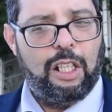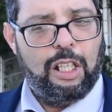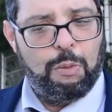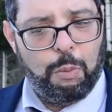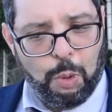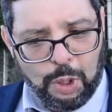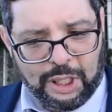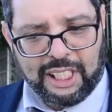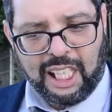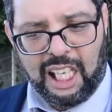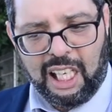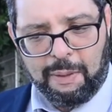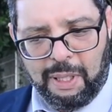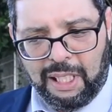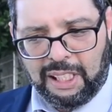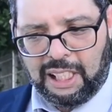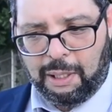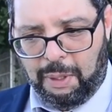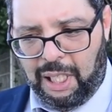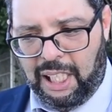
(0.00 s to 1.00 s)

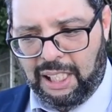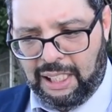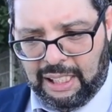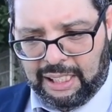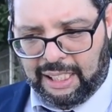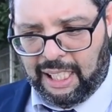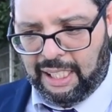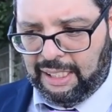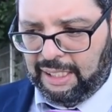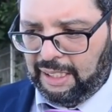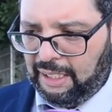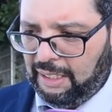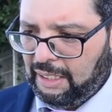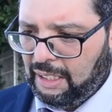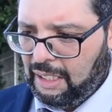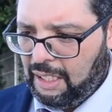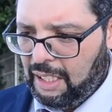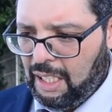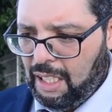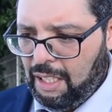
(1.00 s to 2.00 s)
المتهمين دابا حاليا كاينين
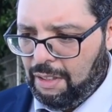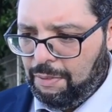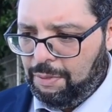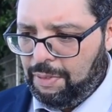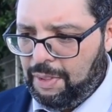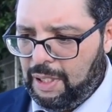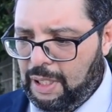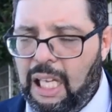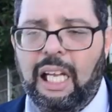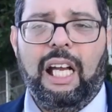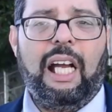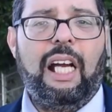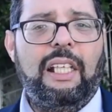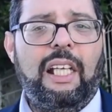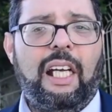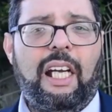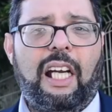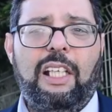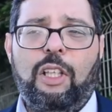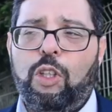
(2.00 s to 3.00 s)
لا
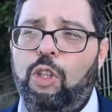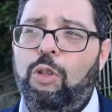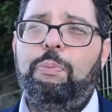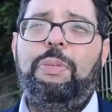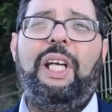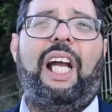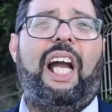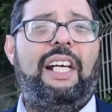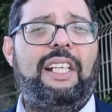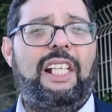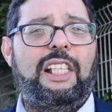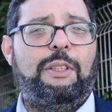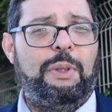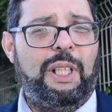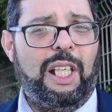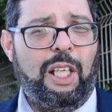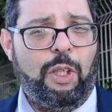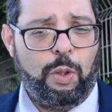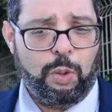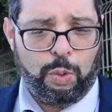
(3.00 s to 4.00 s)
علاقه لهم بقناه
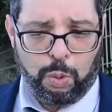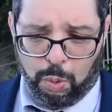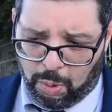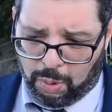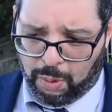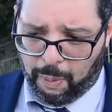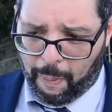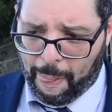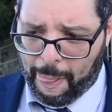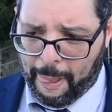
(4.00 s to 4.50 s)
بلا حدود